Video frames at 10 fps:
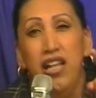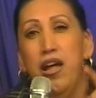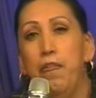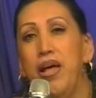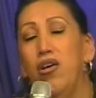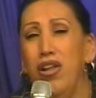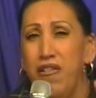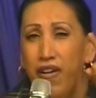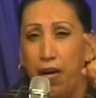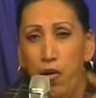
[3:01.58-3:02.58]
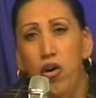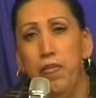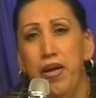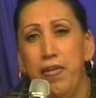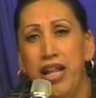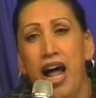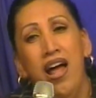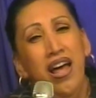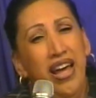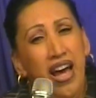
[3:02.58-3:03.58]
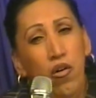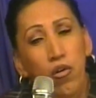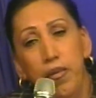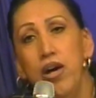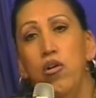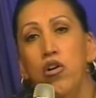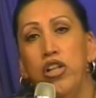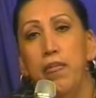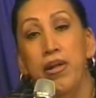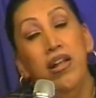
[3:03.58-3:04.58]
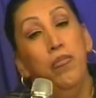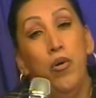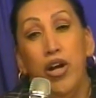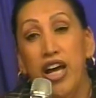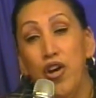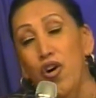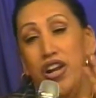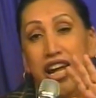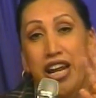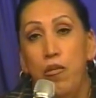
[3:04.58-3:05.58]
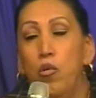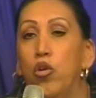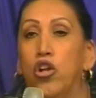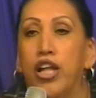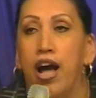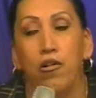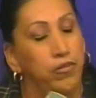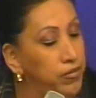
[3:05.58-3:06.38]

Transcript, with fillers: te pido de favor, mi vida, que conmigo no te metas porque yo ni en el mundo te hago